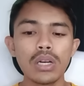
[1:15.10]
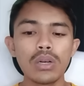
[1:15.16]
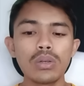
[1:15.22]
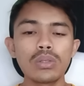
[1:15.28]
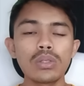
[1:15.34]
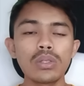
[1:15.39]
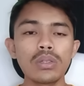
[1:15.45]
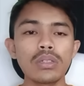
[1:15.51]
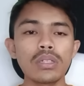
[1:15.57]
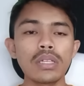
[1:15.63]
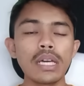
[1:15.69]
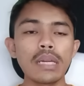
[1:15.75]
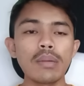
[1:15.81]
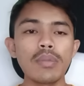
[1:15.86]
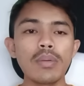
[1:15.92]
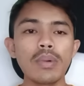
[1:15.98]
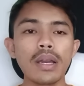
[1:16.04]
untuk
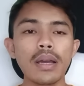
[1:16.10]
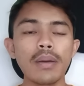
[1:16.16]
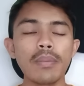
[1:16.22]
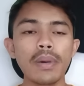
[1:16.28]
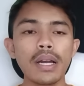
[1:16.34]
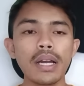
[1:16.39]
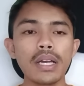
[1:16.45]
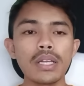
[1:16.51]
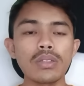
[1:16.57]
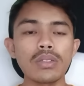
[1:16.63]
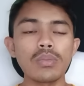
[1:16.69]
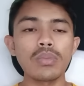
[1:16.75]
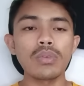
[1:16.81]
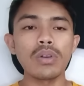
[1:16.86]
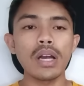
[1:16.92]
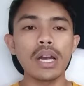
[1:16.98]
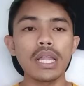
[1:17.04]
dari beberapa
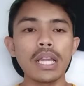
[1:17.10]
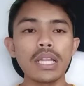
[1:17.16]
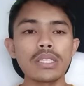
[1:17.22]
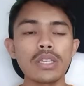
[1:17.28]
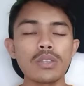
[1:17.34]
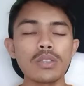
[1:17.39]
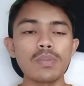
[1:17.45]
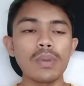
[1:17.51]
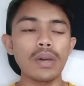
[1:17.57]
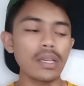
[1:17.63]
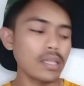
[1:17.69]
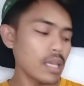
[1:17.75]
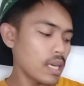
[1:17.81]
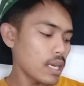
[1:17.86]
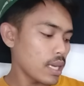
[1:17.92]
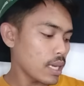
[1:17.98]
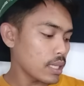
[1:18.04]
sebuah analisis
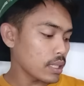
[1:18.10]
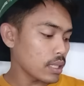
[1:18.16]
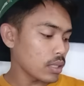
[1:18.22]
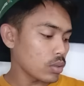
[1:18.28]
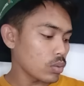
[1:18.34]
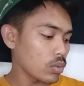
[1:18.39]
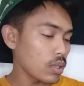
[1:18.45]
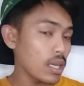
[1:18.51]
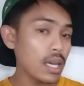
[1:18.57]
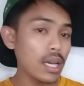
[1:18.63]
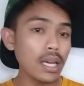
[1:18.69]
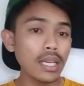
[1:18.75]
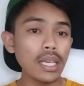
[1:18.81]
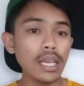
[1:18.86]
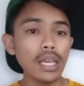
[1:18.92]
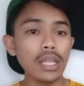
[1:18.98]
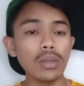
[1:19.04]
pertandingan
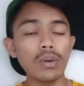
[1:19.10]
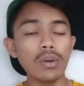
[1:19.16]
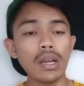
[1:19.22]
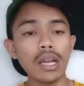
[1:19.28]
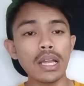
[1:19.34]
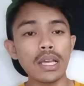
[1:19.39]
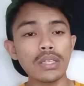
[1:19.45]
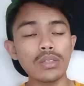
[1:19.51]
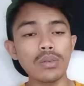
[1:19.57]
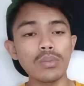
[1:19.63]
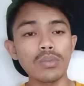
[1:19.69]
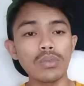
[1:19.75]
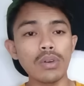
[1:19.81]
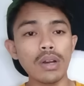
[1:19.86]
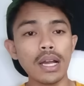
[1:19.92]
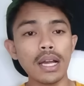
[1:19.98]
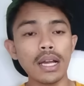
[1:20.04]
tentunya yaitu adalah
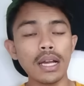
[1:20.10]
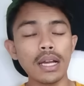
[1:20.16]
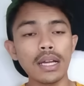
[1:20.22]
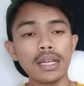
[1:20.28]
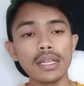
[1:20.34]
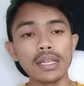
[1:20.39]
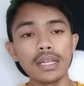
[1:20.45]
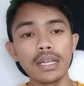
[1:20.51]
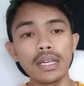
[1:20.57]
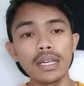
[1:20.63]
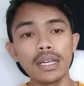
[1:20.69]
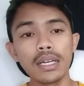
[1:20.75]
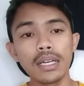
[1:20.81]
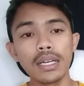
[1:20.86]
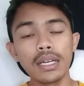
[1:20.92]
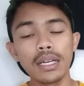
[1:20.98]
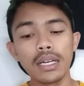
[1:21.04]
sebuah uh,
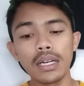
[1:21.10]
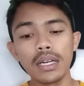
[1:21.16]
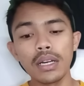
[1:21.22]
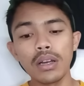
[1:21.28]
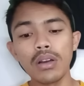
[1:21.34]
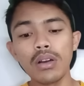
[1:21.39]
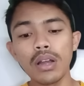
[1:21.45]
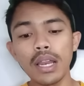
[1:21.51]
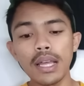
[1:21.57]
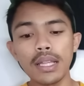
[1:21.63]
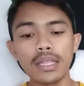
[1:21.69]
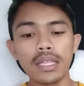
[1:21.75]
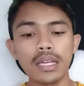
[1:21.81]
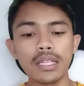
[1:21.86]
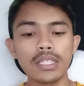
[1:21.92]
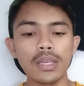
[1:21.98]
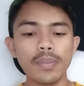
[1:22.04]
gol yang
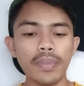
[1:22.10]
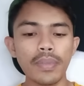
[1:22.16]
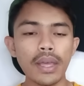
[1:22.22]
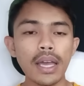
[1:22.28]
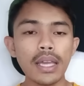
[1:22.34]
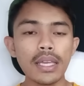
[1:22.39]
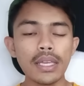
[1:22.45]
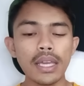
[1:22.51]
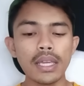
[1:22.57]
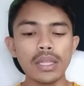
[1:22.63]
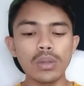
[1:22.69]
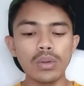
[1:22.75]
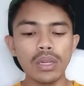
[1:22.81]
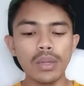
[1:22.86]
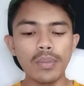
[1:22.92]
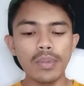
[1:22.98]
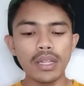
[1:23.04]
tercipta
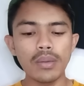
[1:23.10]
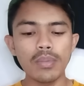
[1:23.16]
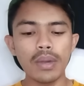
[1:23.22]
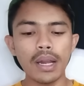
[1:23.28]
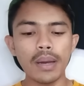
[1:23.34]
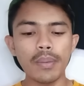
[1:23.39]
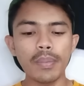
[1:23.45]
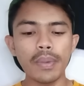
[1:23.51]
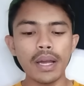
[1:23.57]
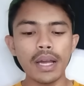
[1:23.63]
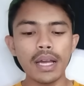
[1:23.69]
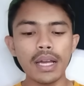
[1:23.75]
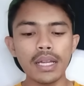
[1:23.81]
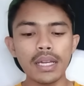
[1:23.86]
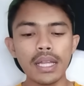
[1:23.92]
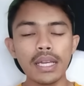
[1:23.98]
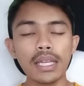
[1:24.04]
yaitu di menit
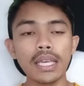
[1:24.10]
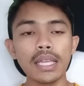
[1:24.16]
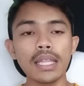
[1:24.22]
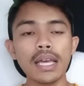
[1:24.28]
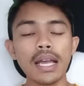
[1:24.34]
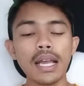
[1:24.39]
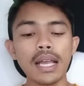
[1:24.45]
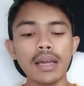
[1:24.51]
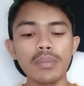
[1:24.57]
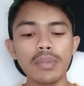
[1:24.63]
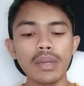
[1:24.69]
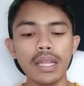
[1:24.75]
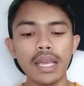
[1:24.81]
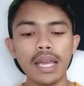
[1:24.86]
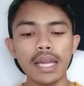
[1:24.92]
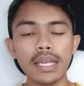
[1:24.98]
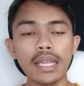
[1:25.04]
berapa dan kita akan
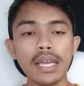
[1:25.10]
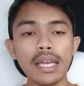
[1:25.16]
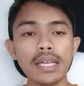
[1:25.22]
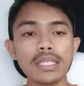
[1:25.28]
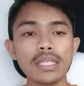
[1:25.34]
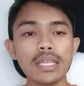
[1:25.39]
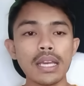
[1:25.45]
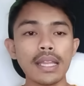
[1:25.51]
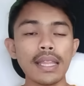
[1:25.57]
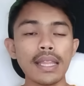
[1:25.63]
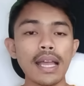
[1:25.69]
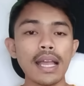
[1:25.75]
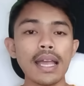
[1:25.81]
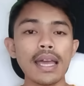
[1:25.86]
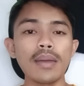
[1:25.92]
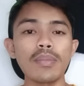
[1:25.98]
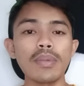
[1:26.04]
melihatnya
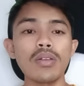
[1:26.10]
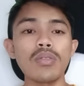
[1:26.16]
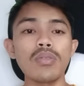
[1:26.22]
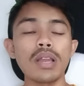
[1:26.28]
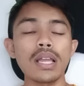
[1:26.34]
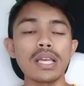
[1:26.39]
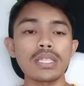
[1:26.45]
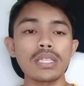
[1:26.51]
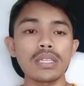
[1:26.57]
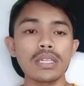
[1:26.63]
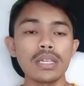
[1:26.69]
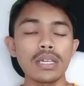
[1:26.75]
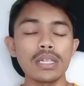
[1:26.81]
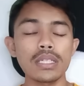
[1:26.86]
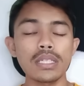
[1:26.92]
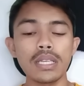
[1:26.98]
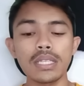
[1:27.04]
serta akan mengulas
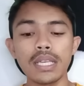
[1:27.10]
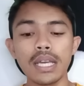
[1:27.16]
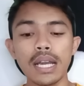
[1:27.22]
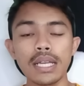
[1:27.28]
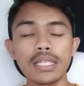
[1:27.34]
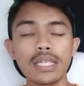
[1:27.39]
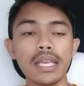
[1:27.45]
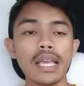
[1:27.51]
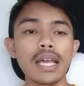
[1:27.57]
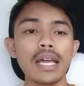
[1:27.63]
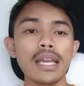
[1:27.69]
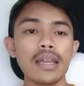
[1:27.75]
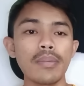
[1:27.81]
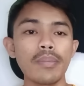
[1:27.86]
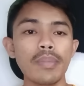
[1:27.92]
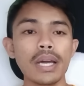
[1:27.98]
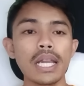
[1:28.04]
uh, secara singkat
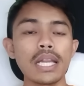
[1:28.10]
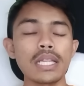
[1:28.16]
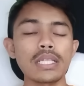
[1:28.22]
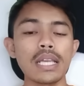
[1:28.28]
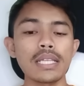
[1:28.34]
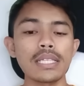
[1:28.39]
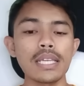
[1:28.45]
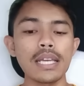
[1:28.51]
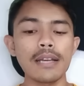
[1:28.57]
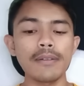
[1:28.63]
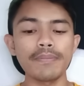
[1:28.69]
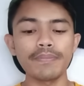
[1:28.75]
dan padat saja.